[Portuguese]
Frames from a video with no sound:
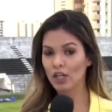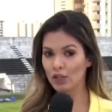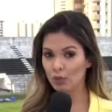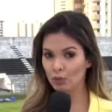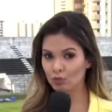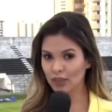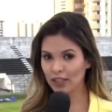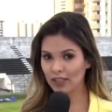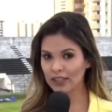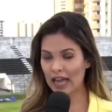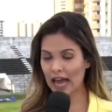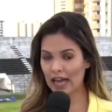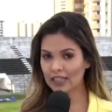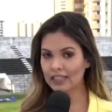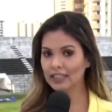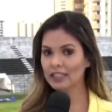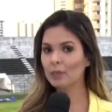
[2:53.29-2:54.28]
E um
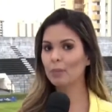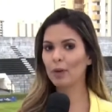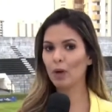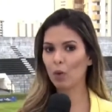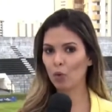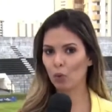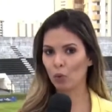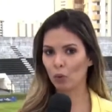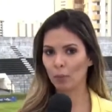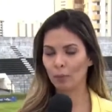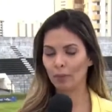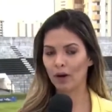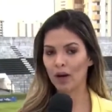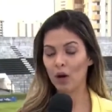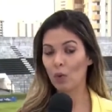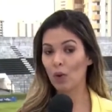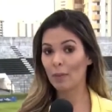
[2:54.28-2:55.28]
detalhe que preocupa: